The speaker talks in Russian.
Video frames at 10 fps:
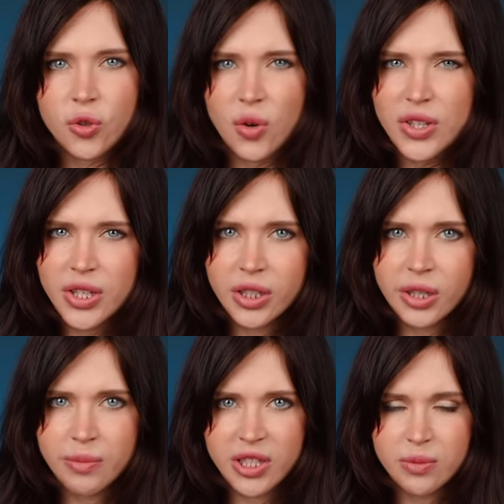другой
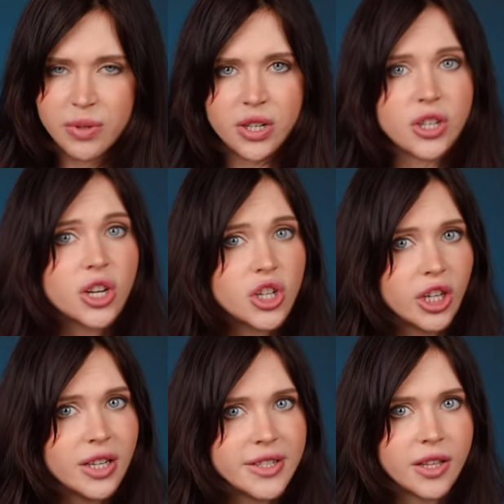стороны, им хотя бы
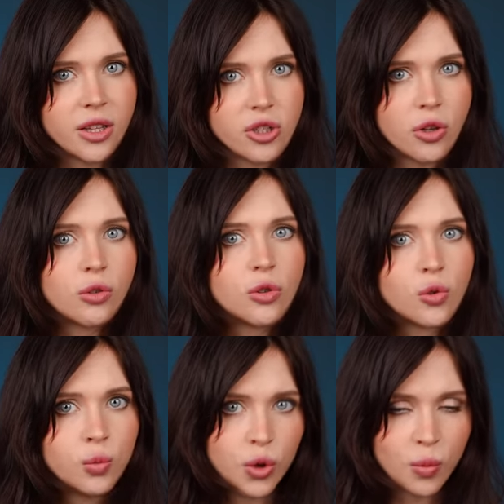разрешили сделать столь
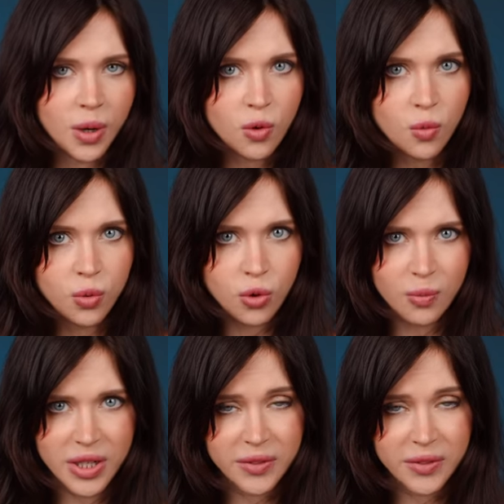крупную покупку.